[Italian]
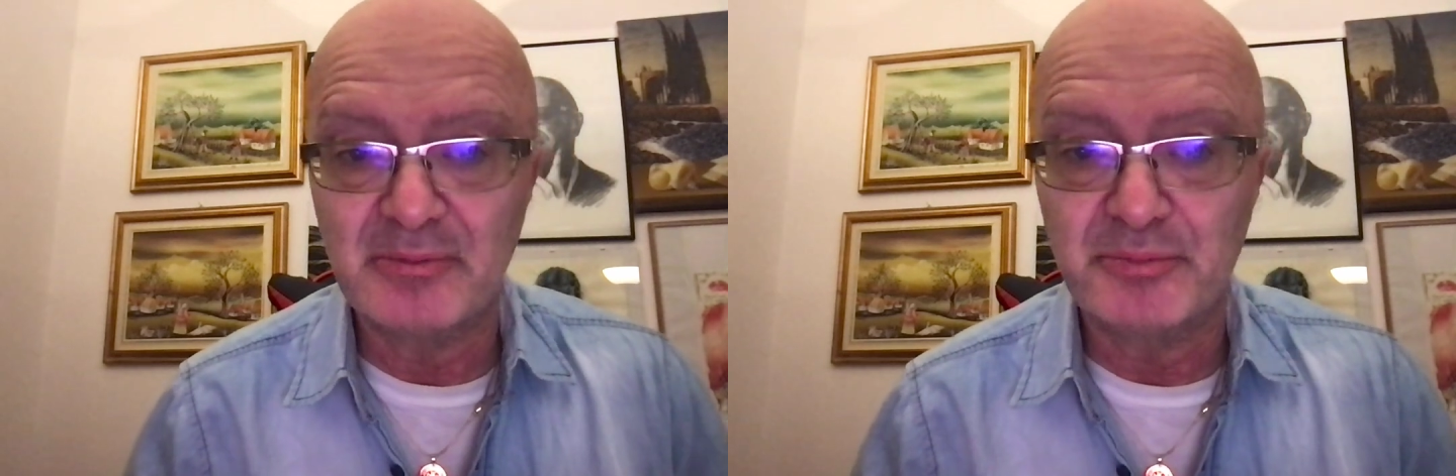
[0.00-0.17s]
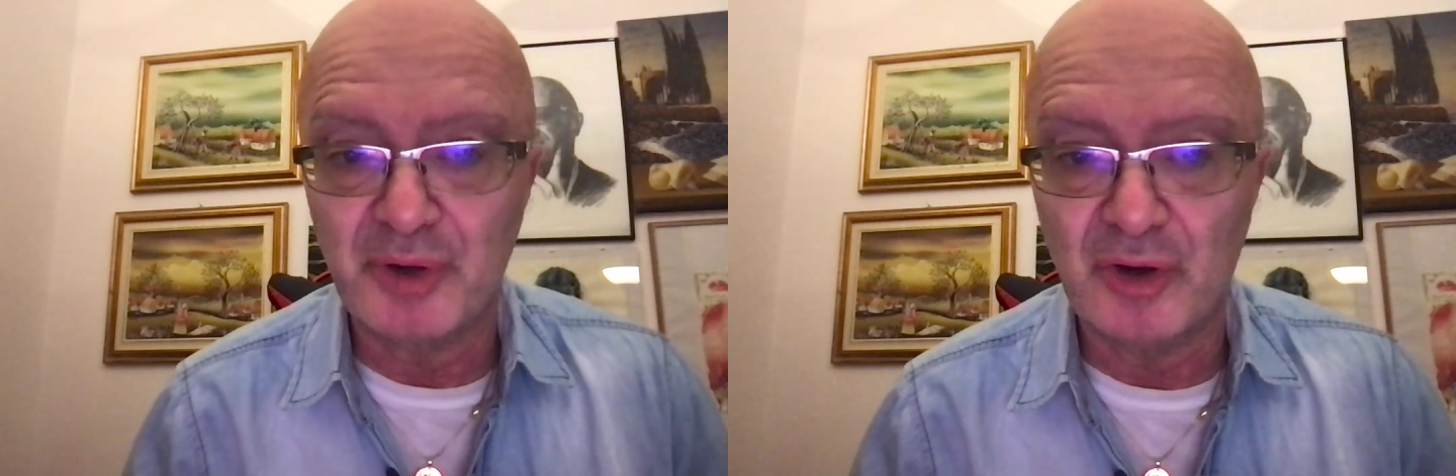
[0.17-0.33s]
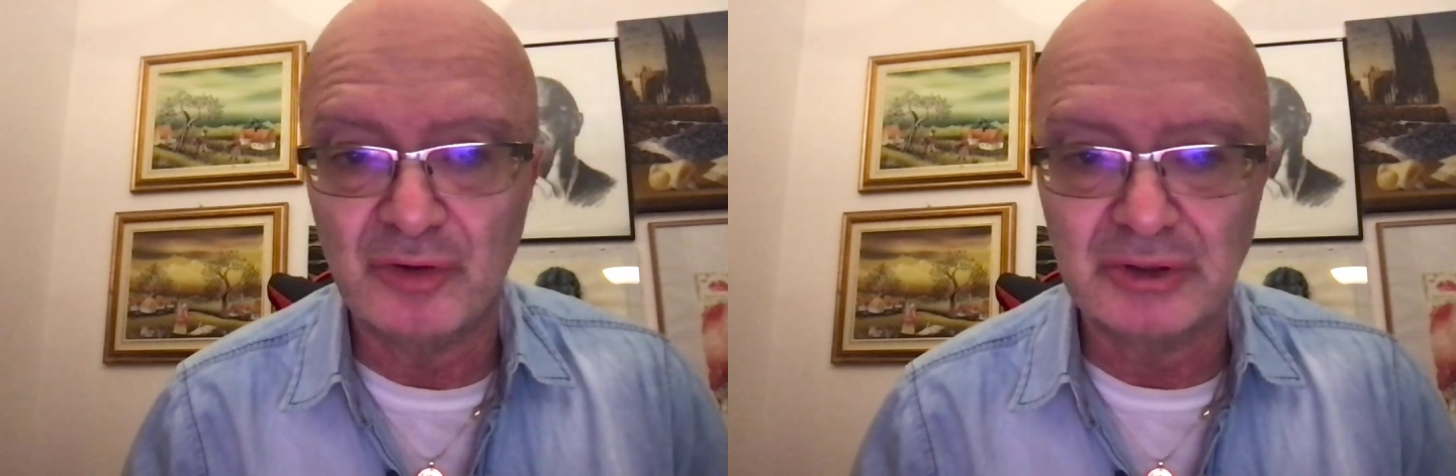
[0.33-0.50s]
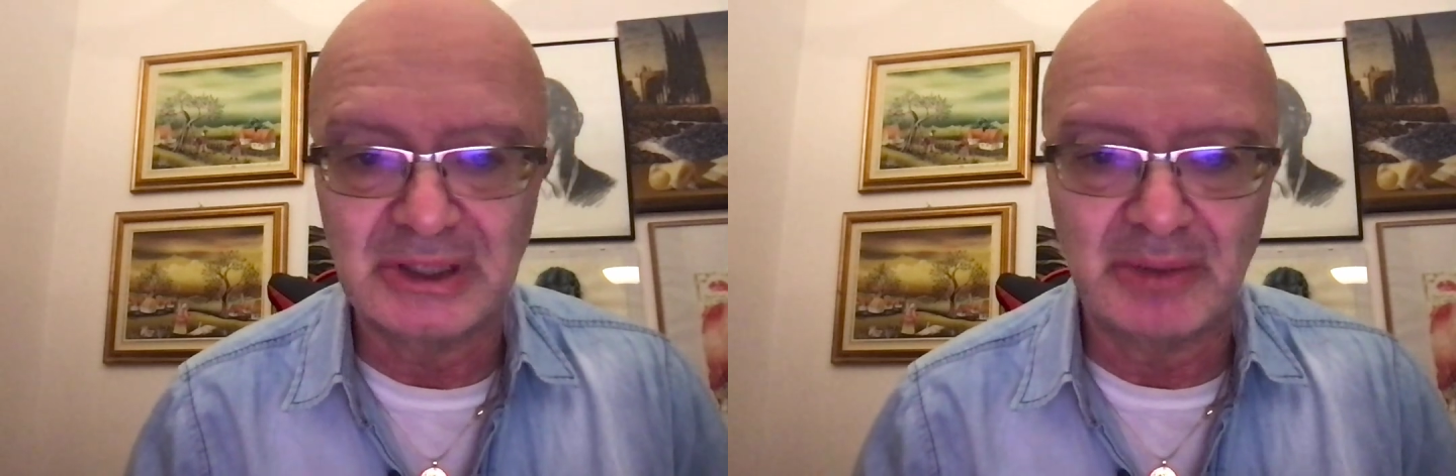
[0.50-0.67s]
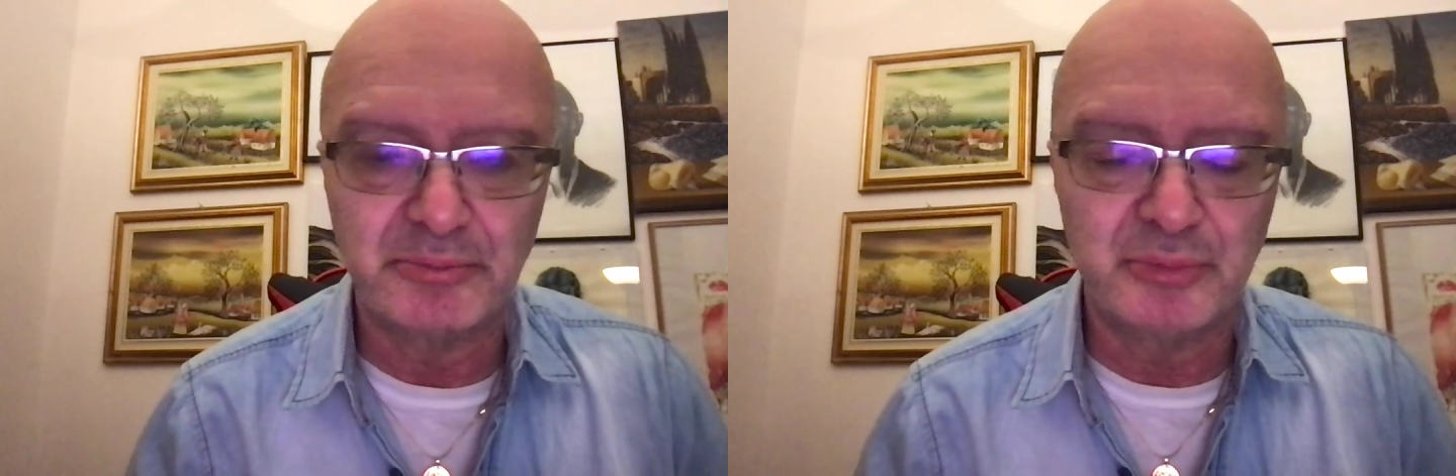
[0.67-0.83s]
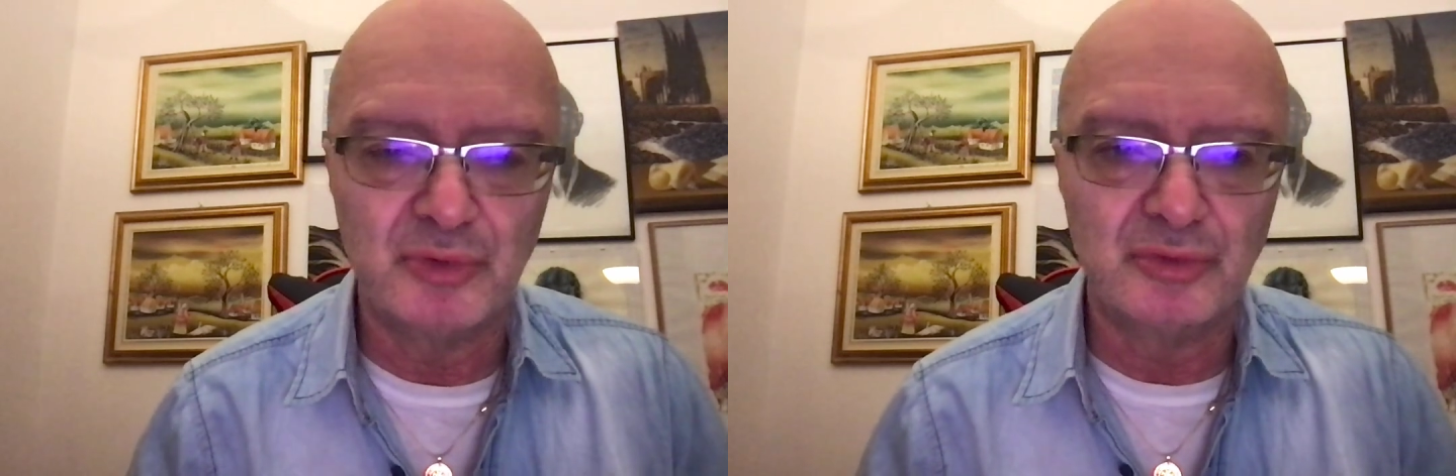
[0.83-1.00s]
impronta,
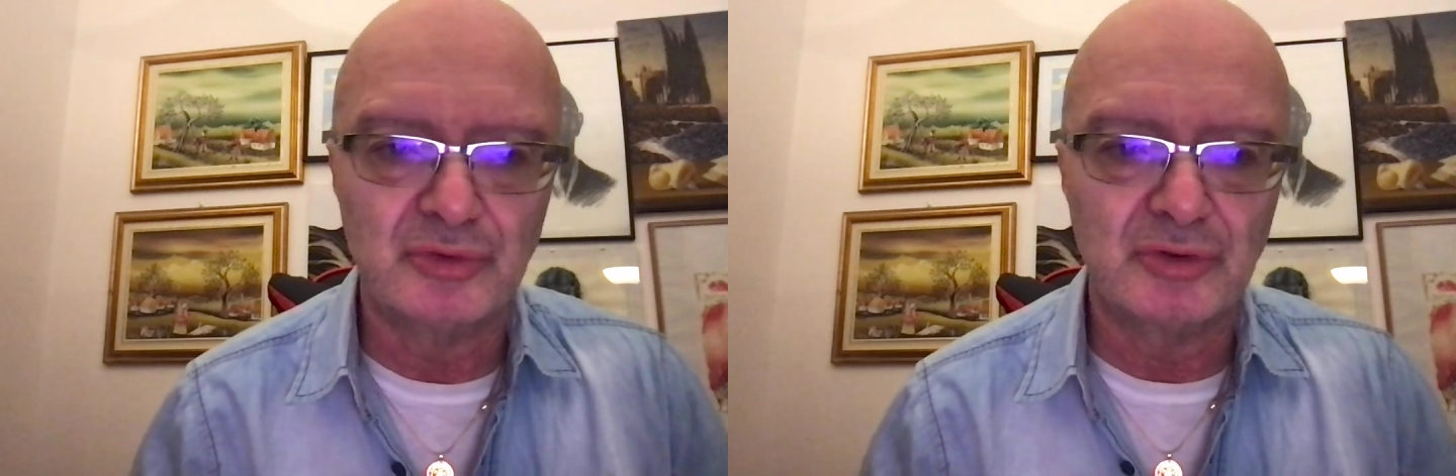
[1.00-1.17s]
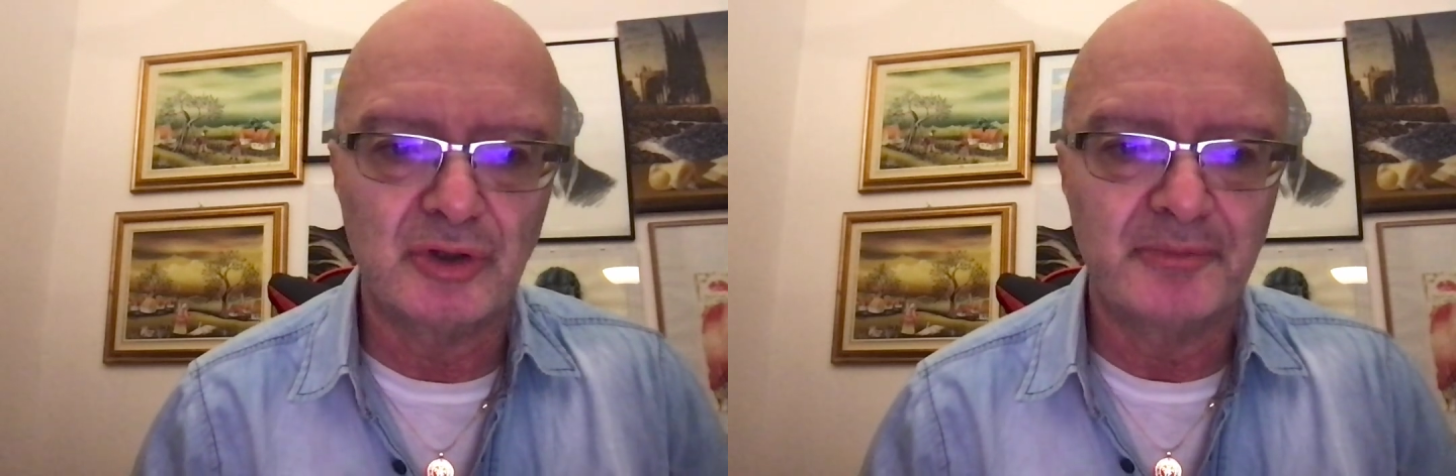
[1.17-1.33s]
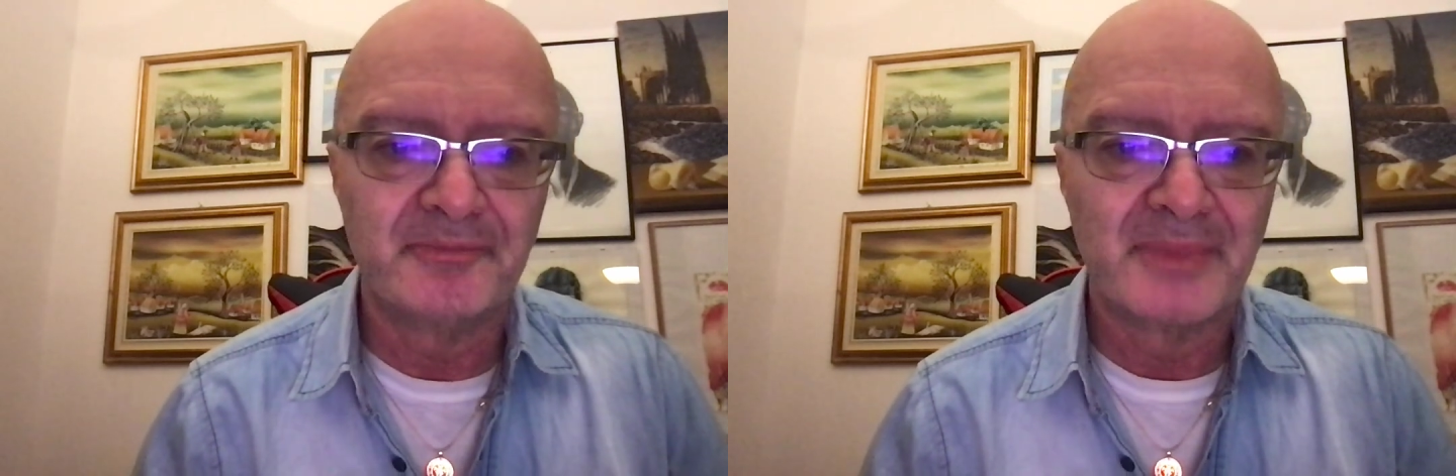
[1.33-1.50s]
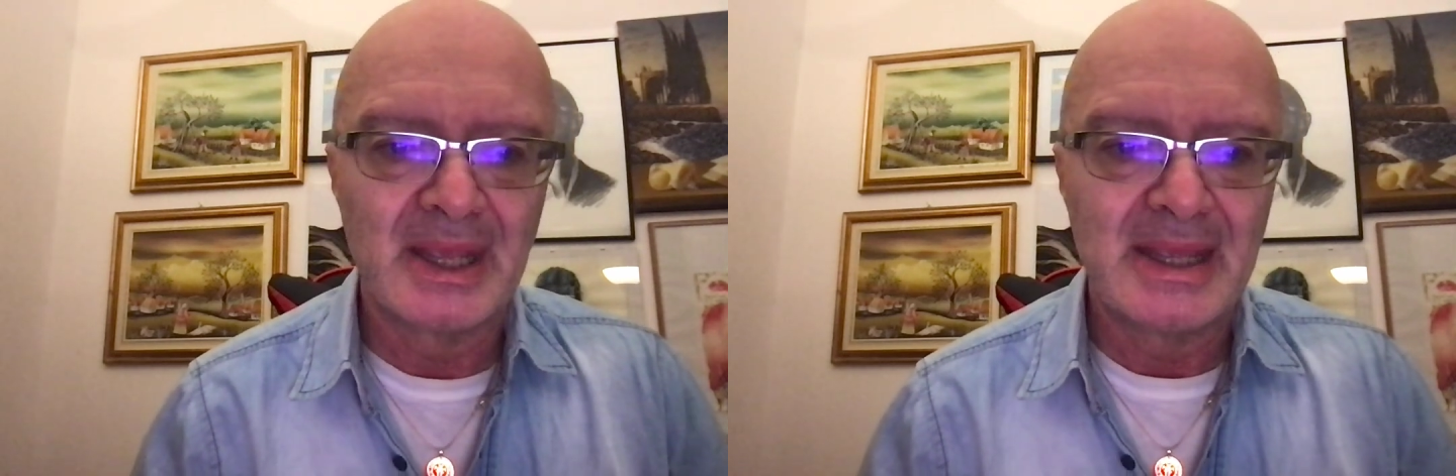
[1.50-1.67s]
appunto,